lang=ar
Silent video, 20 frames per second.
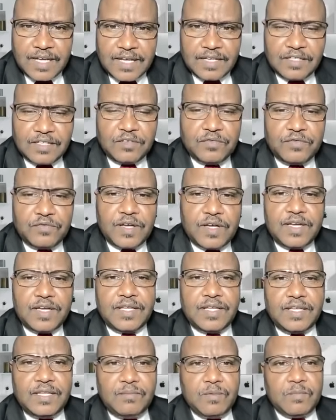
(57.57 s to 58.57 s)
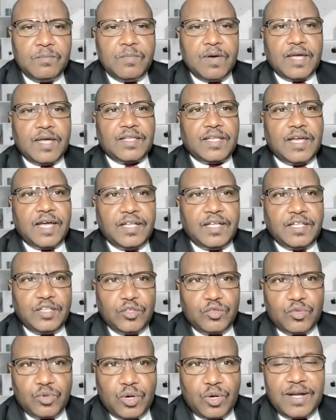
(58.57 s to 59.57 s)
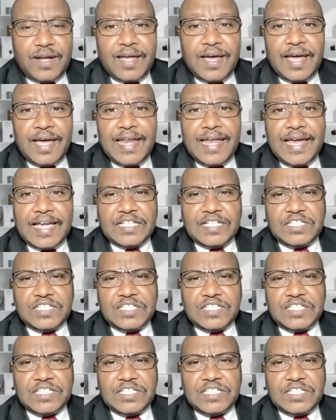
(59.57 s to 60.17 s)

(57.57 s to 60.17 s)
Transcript: الاتفاقية دي مما تحدثوا عنها